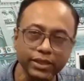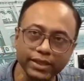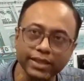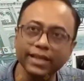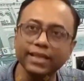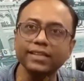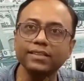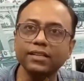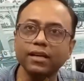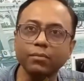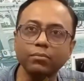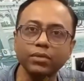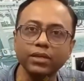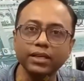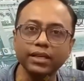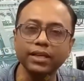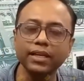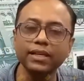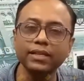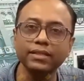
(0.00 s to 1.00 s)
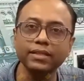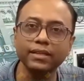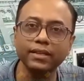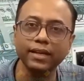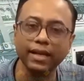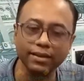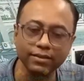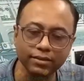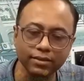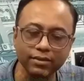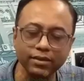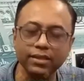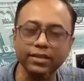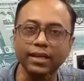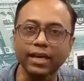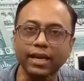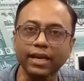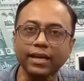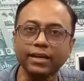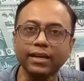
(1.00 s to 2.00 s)
সেটাকে সামনে রেখেই যে
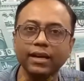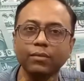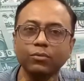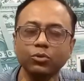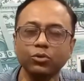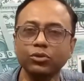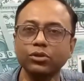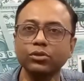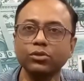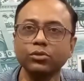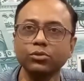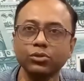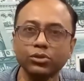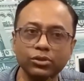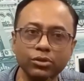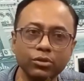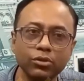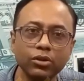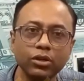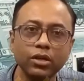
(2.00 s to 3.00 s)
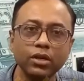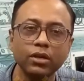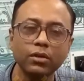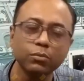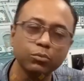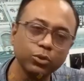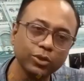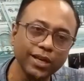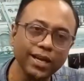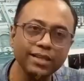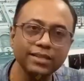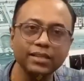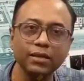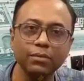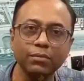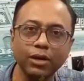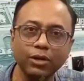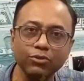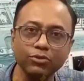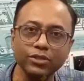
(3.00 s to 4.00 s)
রাজনীতির খেলাটা আবর্তিত হচ্ছিল বোধহয়
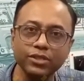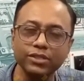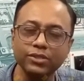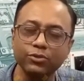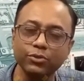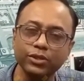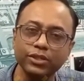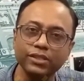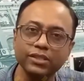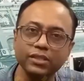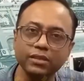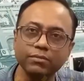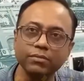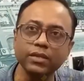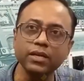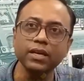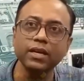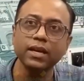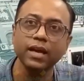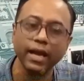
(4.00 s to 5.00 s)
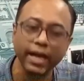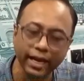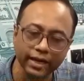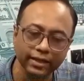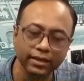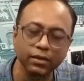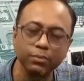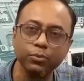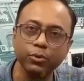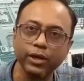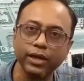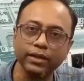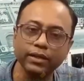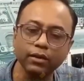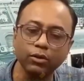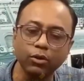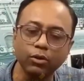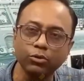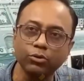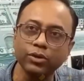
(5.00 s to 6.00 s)
আজকে মানুষের চোখের সামনে একটার পর
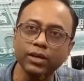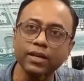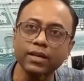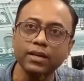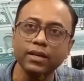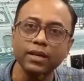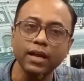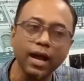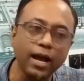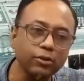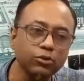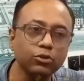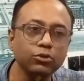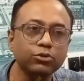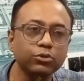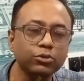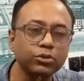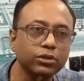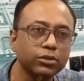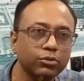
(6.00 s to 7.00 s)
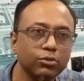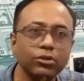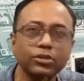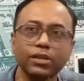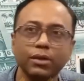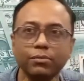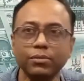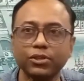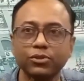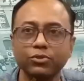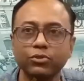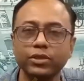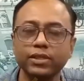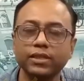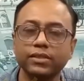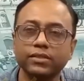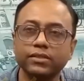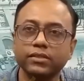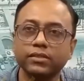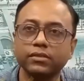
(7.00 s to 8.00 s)
একটা ঘটনায় আসল সত্যিগুলো সামনে
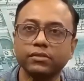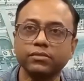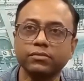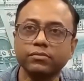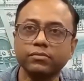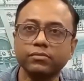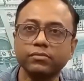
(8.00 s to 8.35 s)
চলে আসছে